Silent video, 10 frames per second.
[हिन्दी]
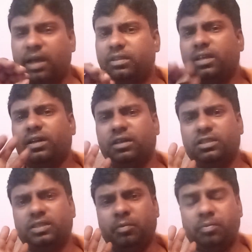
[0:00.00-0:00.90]
आधे घंटे
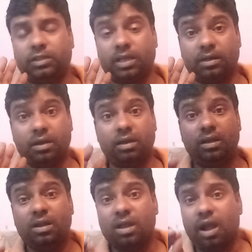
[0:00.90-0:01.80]
समय बिताना है
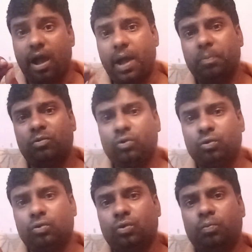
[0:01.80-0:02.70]
आप
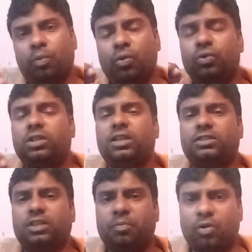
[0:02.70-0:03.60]
लोगों को बहुत ही
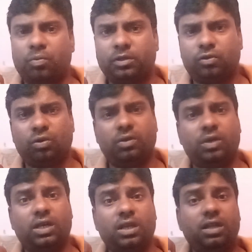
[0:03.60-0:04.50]
अच्छा प्रॉफिट होने
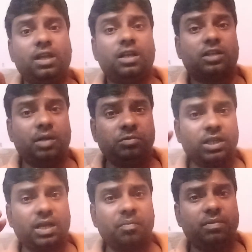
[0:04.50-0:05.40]
वाला है कम से
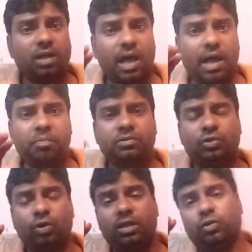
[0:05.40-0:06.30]
कम आप
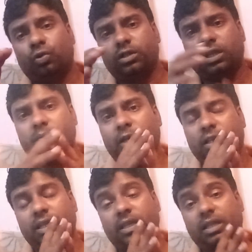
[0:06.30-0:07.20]
जो है दो तीन
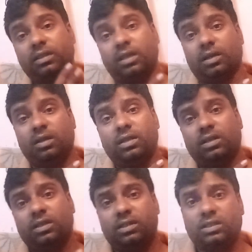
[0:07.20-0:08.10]
महीने के अंदर
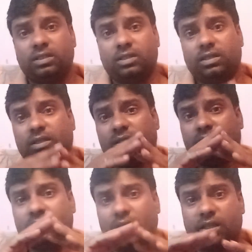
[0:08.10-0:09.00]

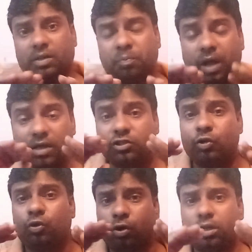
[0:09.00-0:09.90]
अगर
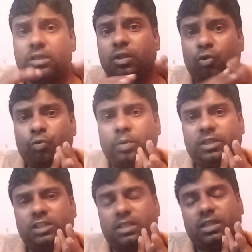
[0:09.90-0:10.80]
500 डॉलर से
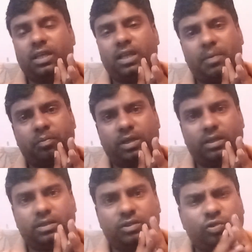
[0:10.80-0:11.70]
ऊपर जाता है
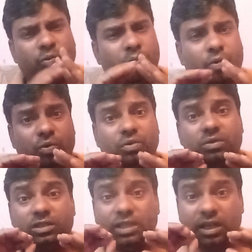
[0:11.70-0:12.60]
आपका तो
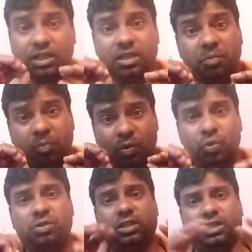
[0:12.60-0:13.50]
यानी कि
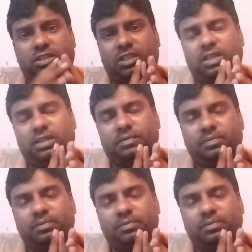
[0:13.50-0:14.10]
बहुत ही अच्छा है